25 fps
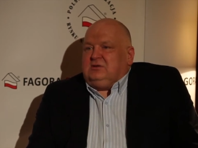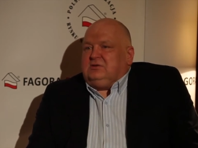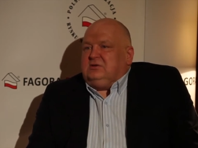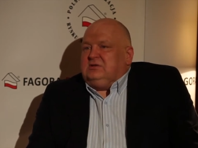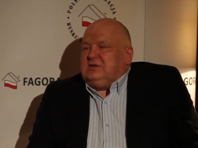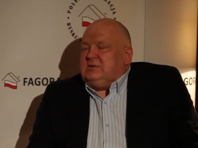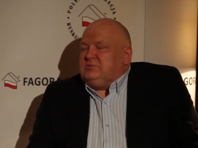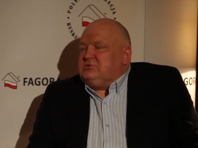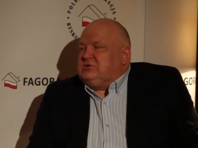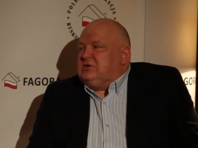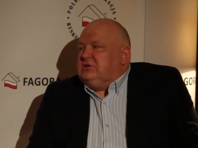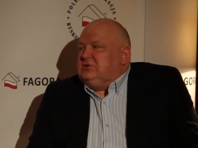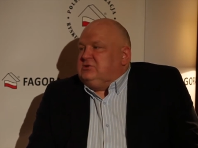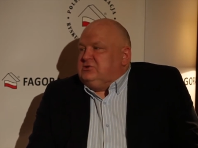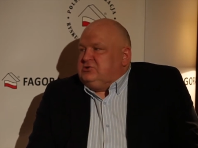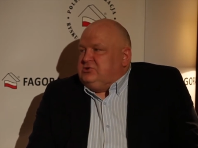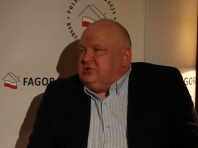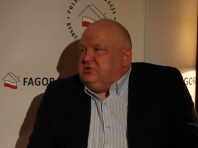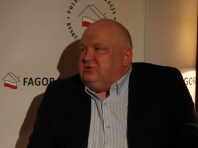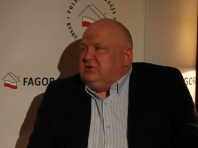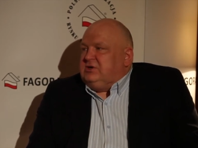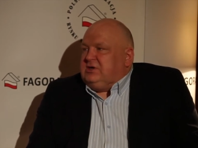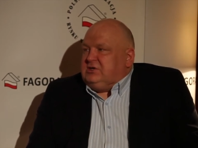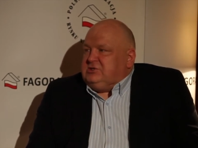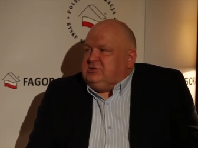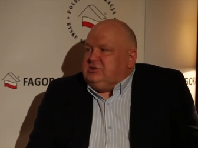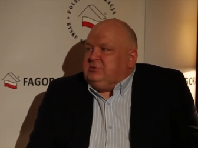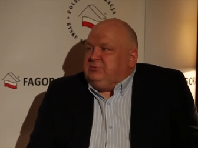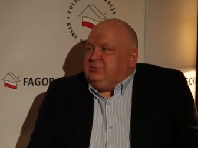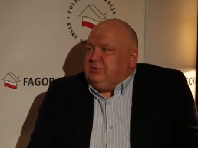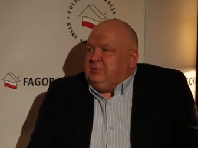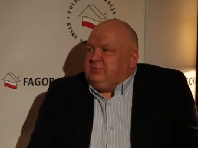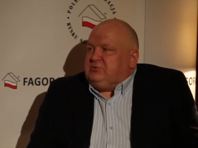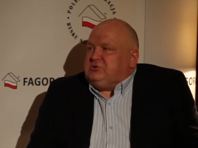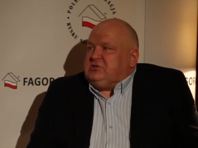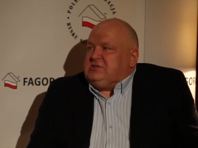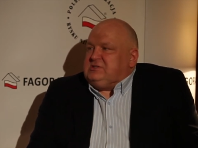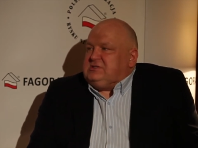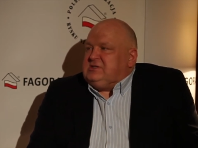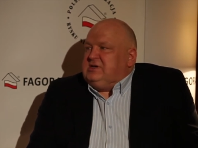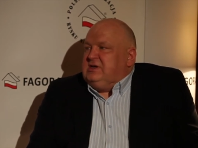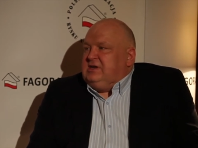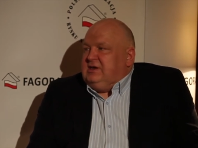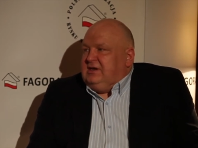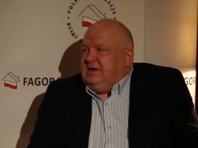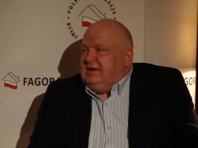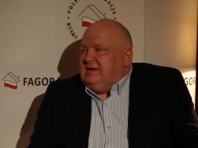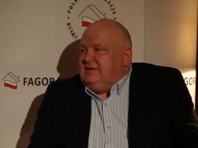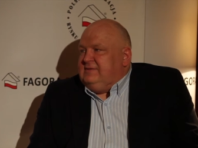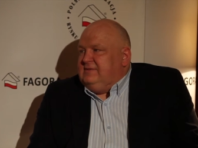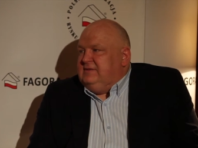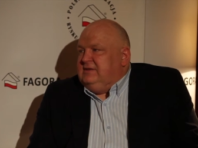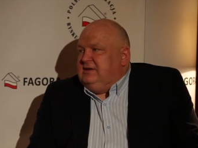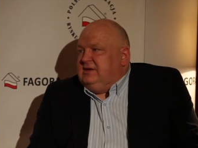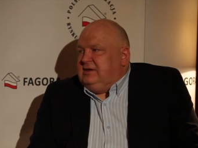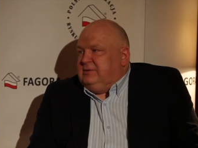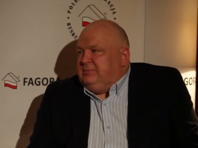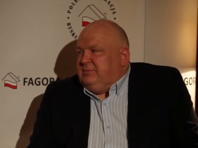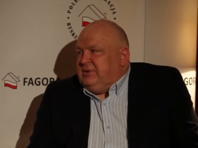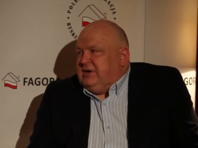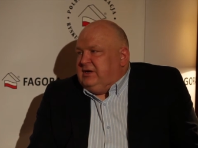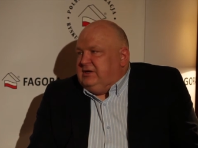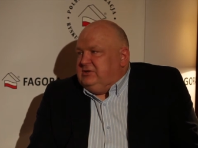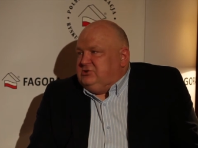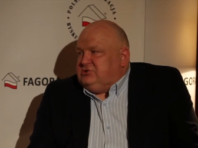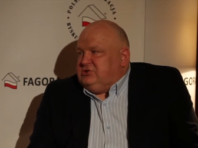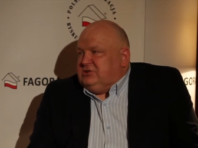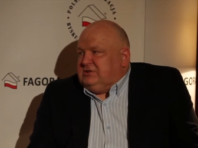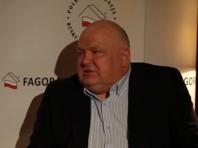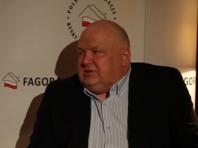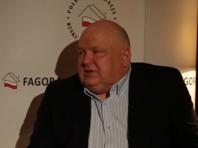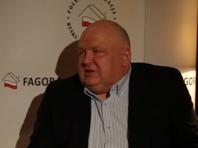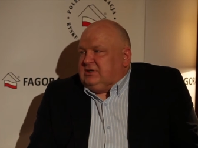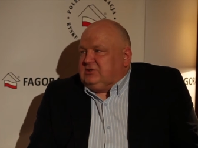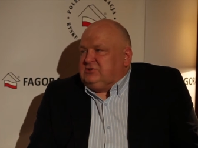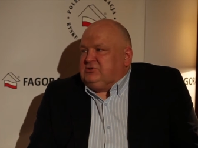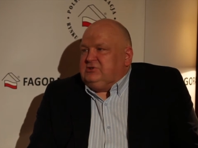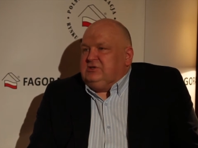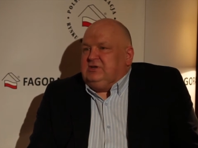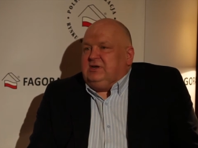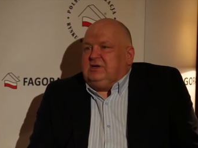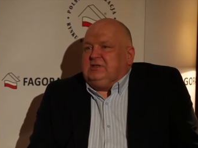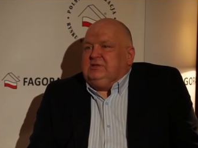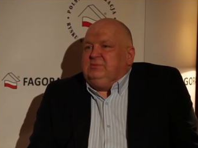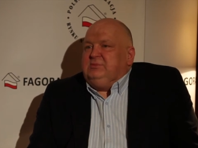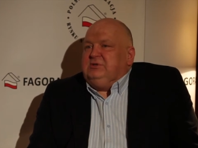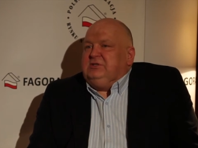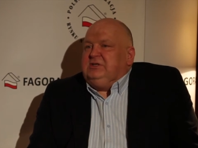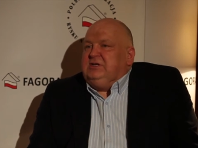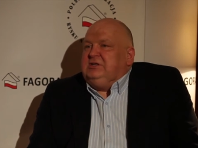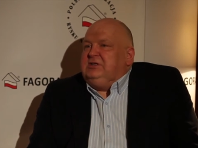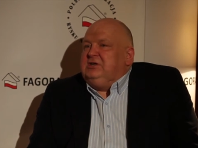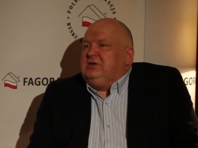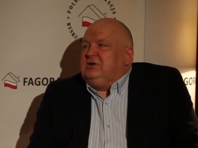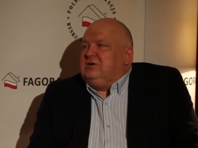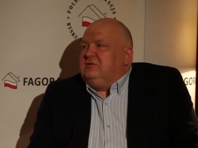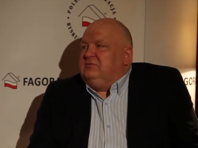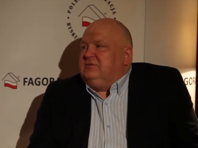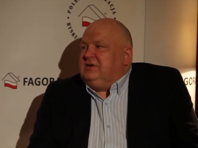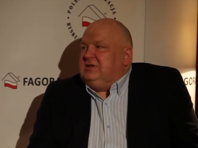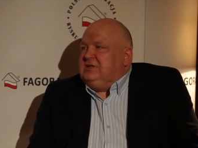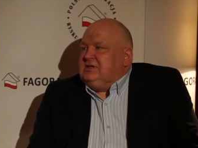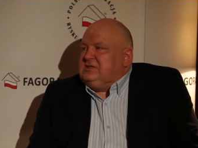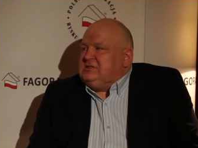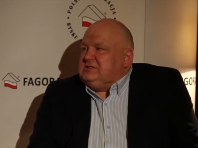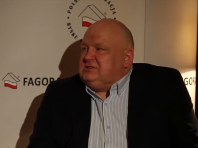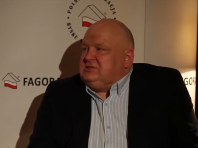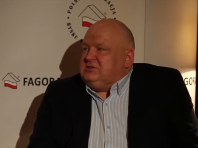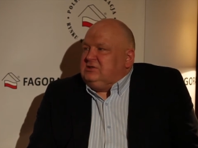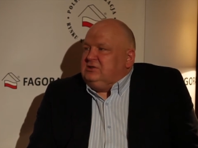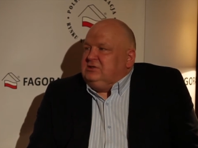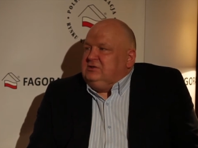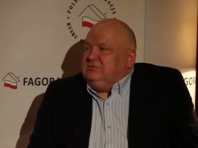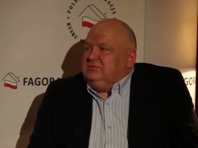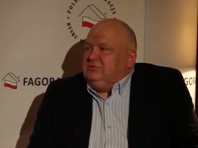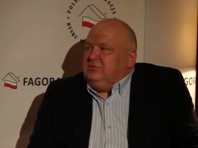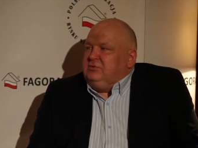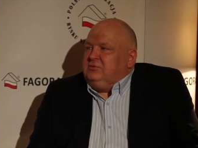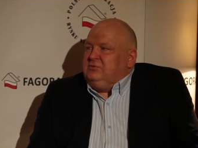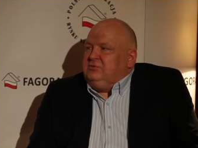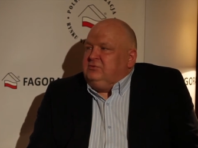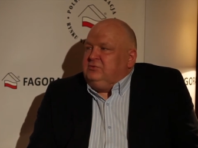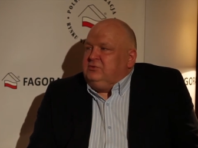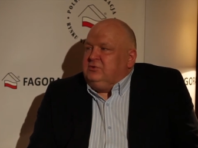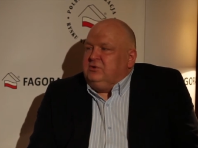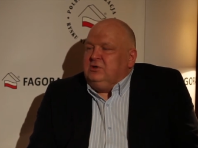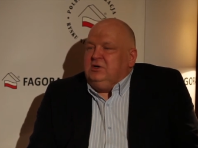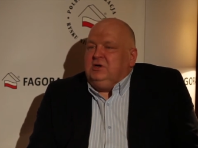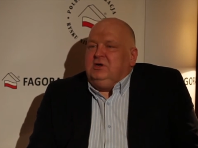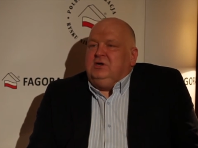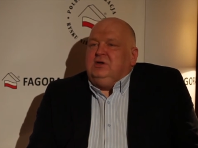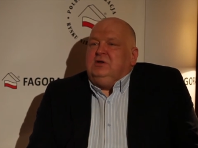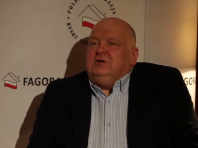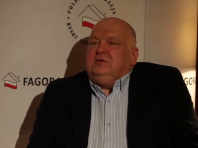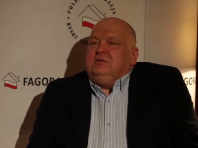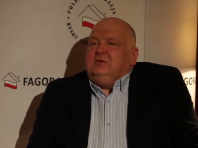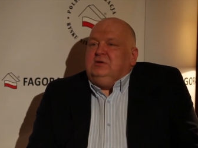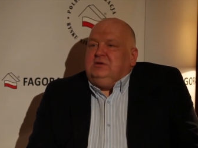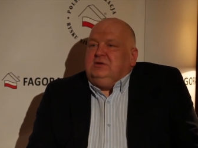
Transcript: E, to na przykład osiąga się poprzez landing page, tak? czyli jak gdyby dedykowane strony www